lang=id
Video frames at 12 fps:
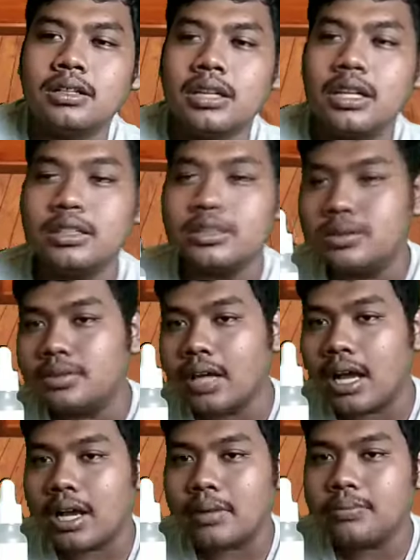Dan
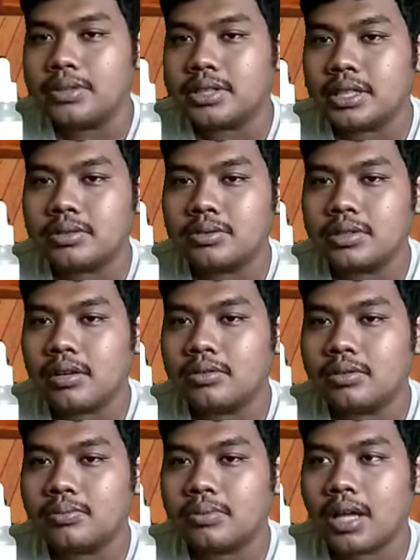juga bisa juga
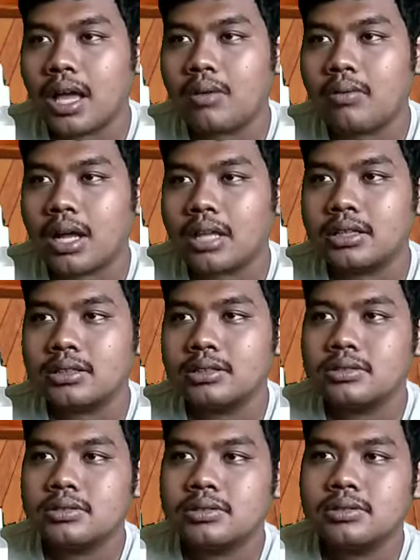untuk merawat
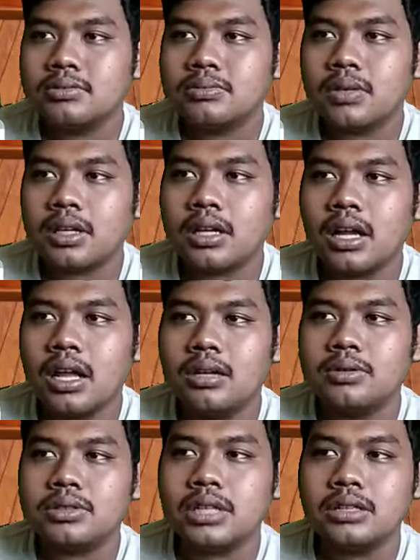
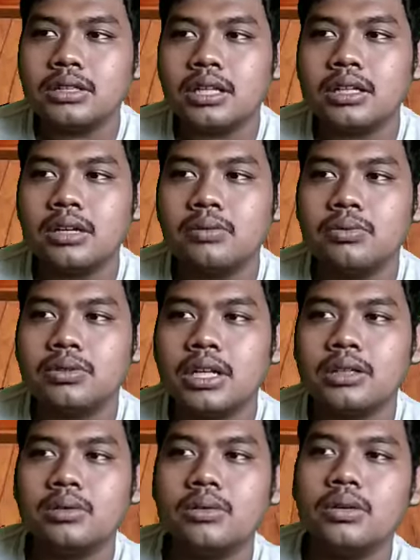kehalusan dan
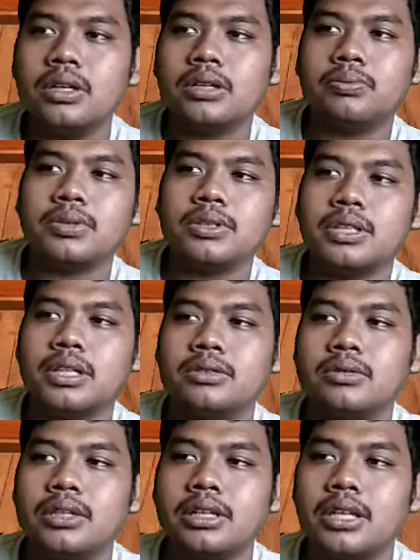kelembutan kulit, proses
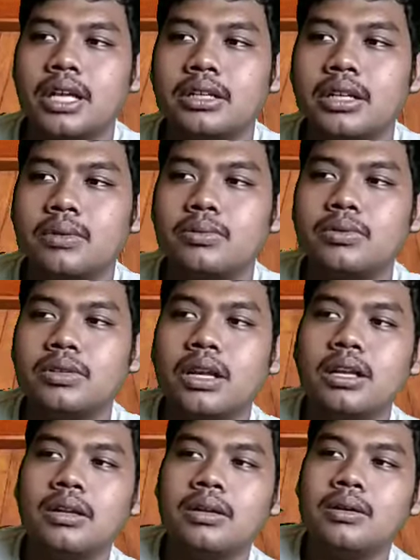ringan dan mudah
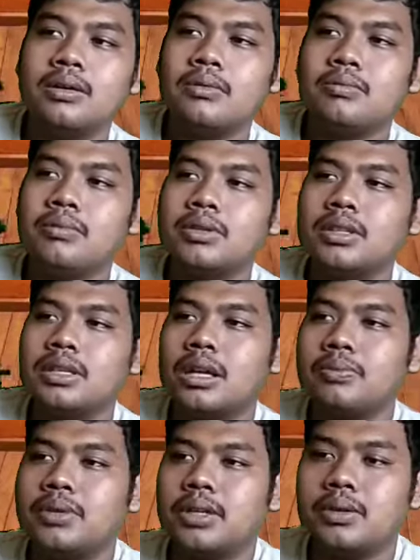
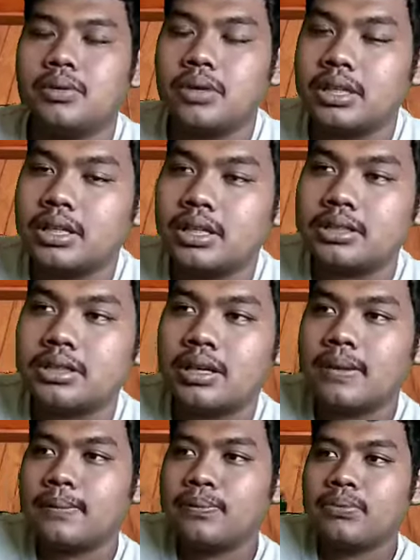menyerap di kulit, guys. Ya.
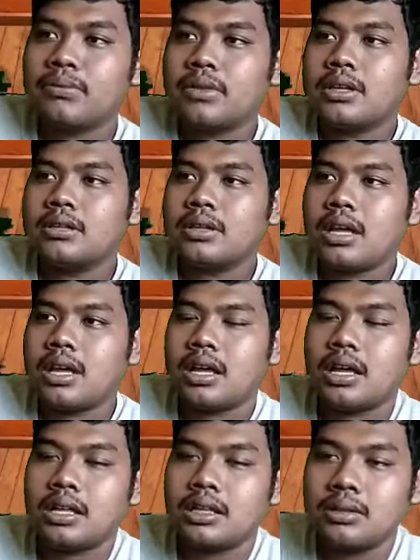
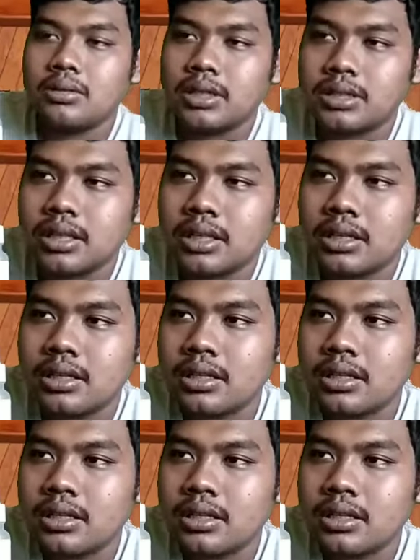Nah, itu guys ya.